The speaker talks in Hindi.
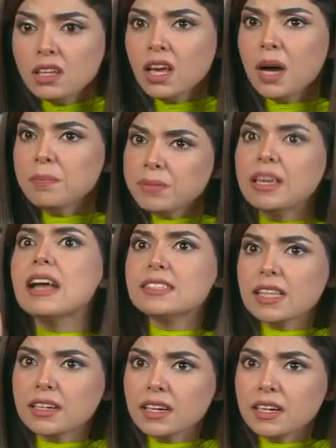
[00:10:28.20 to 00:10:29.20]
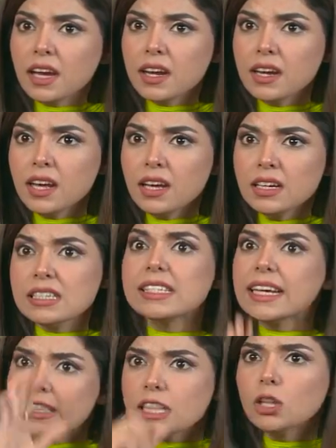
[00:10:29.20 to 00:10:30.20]
ये आप कैसी तकरीर कर रही हैं
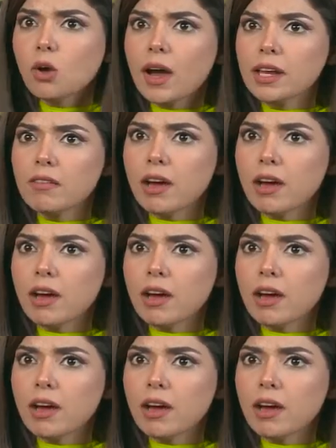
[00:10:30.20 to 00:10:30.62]
किसी के दिल दुखाने